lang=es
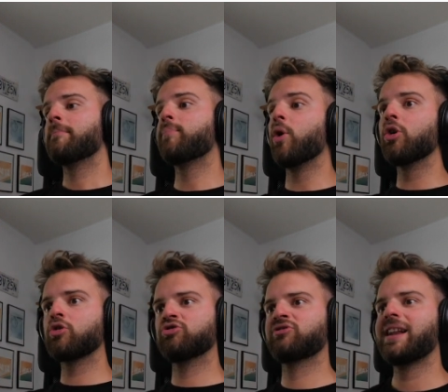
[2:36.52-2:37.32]
puedo
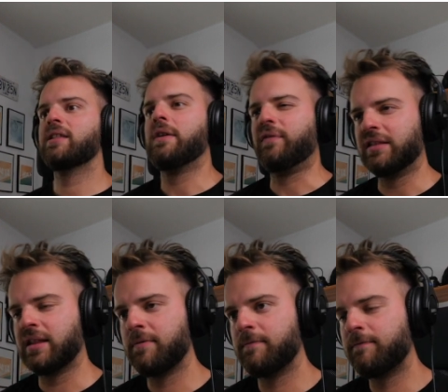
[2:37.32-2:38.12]
contar de
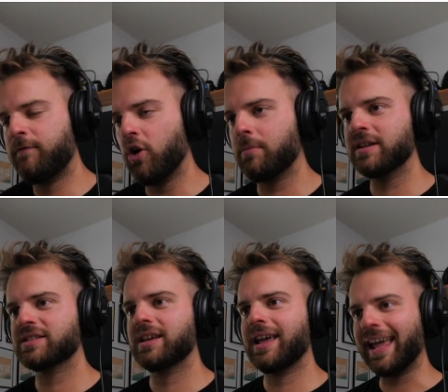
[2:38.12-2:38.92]
diferentes
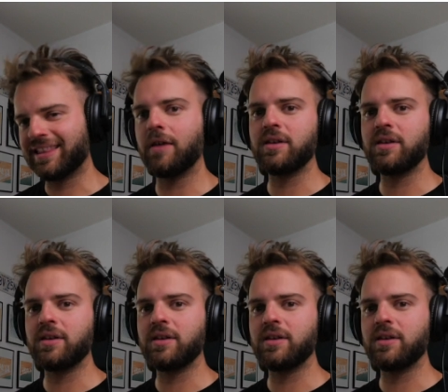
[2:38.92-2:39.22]
formas este